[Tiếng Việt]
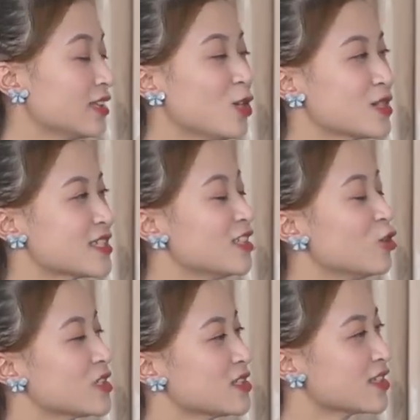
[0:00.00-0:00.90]
Thưa luật
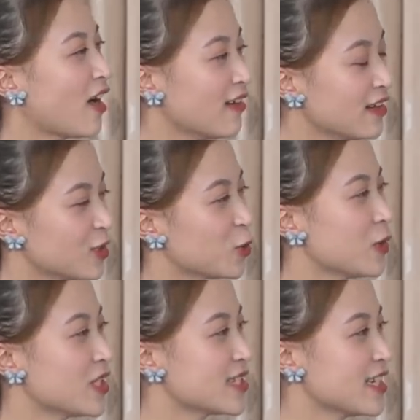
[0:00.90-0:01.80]
sư có lời
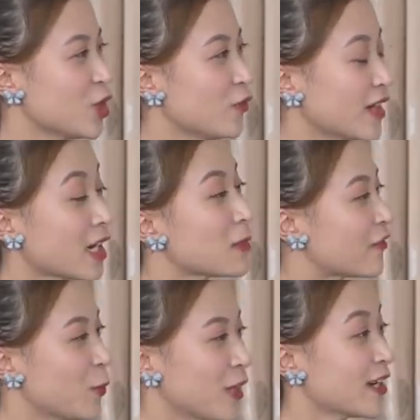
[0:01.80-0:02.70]
khuyên gì đối với các
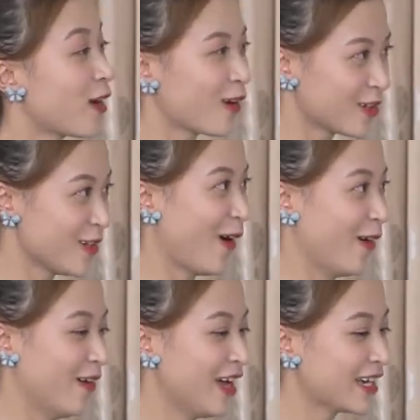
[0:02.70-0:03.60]
bậc phụ huynh có con
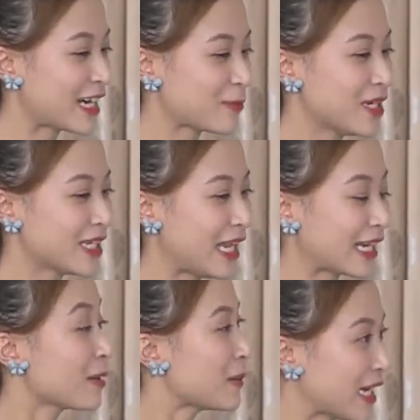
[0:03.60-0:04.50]
nhỏ, đặc biệt
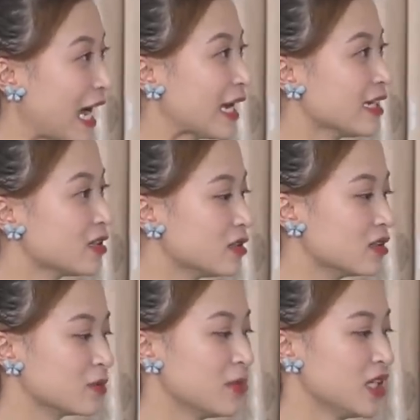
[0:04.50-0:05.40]
là các bé gái
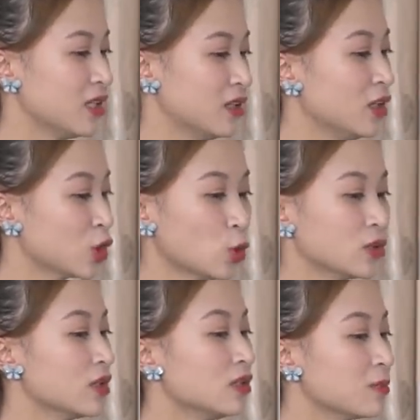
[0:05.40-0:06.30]
thường bị
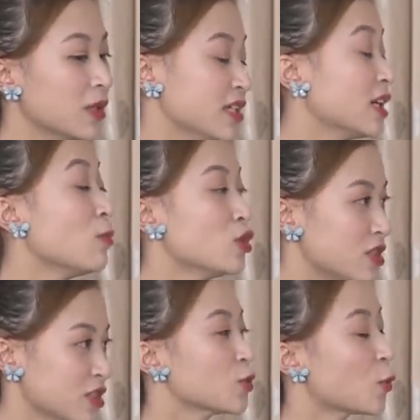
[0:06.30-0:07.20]
tổn thương bởi những cái môi
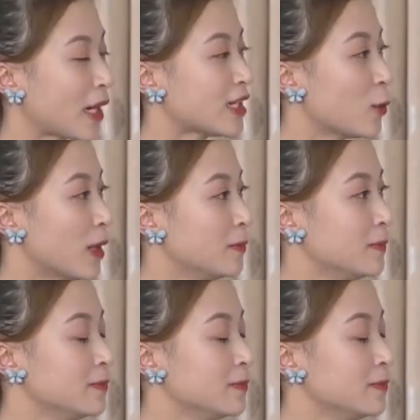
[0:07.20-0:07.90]
trường xung quanh không ạ?